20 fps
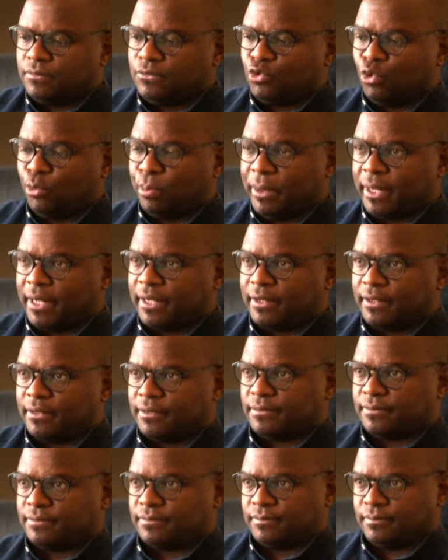tout près
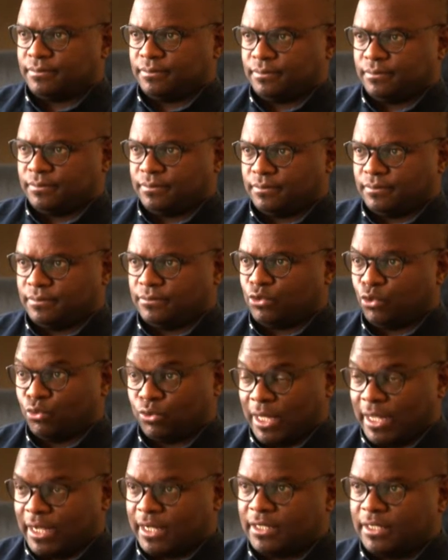au
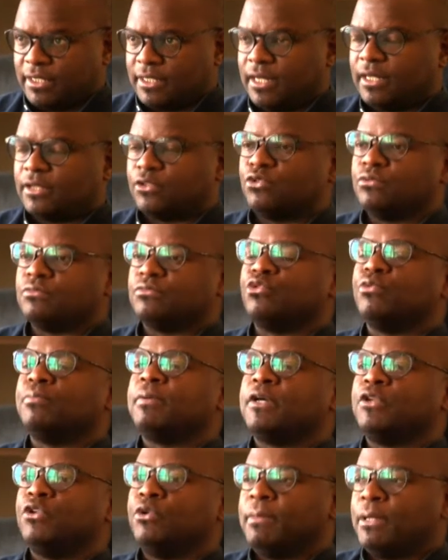Tanganyika, tout
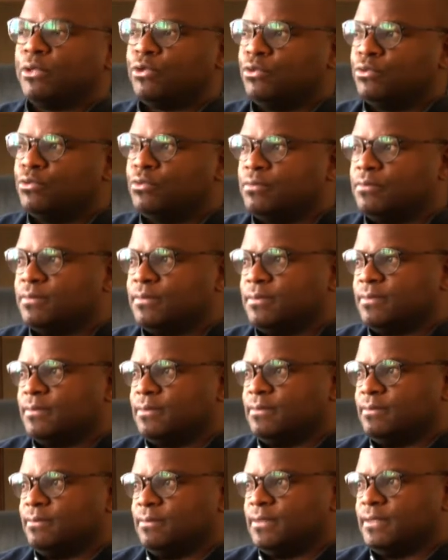près de Manono,
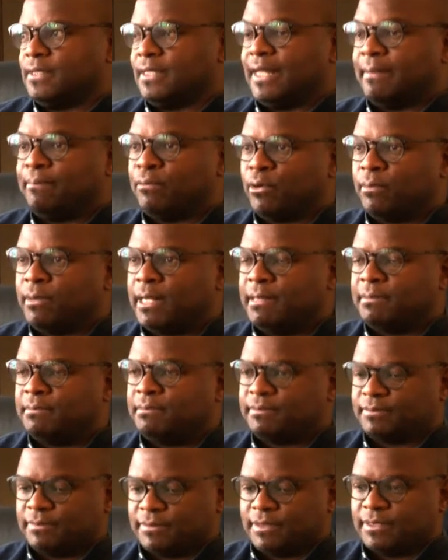c'est des
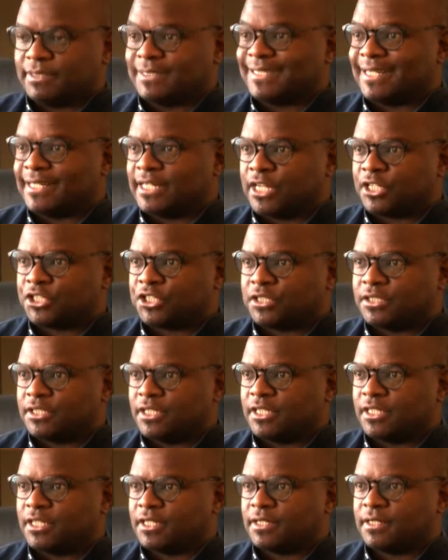problèmes énergétiques.
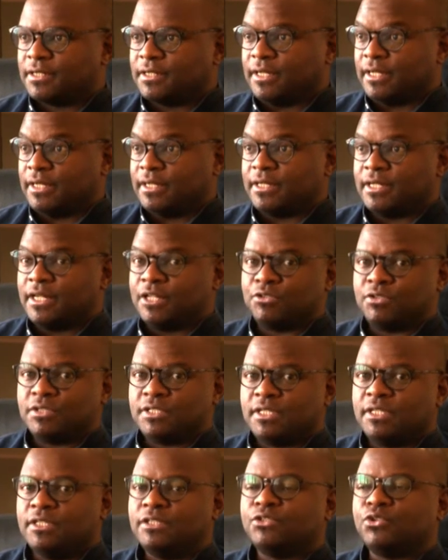Les
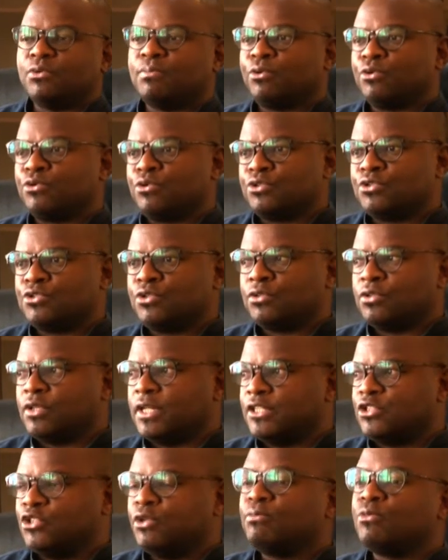usines de production de
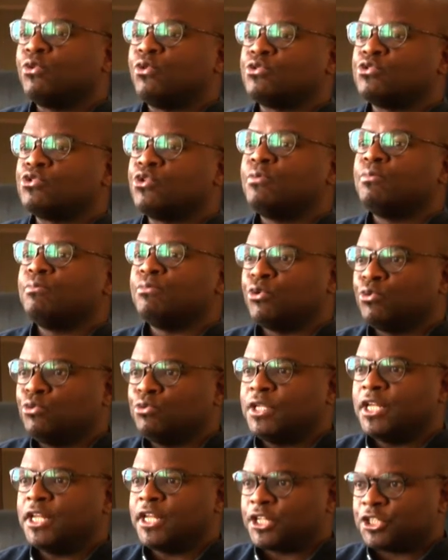lithium consomment beaucoup
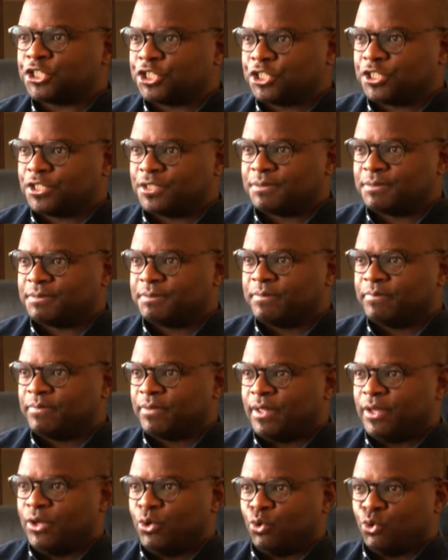d'énergie.
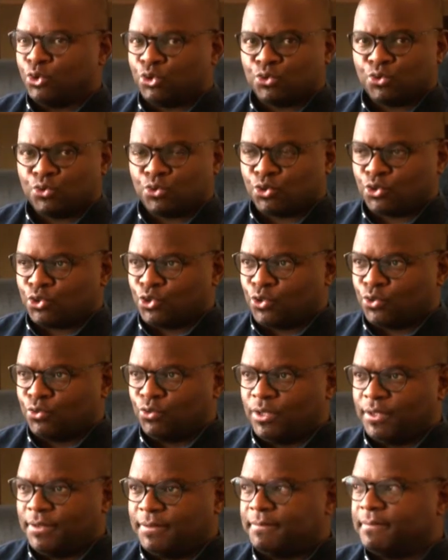Au jour
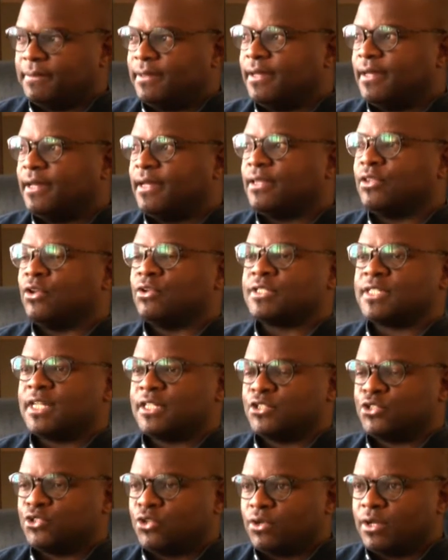d'aujourd'hui, dans
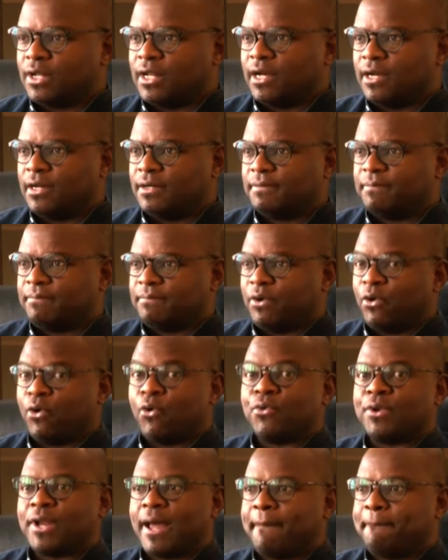cette zone-là,
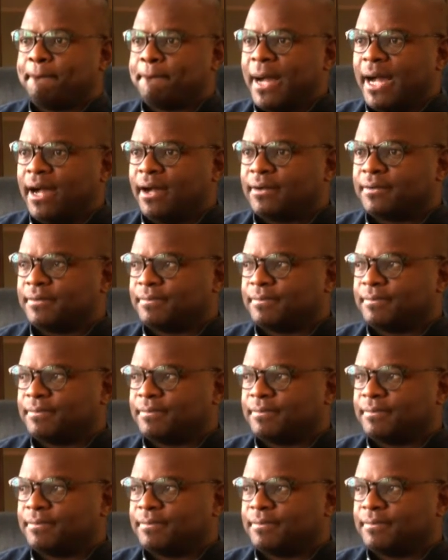on n'a pas,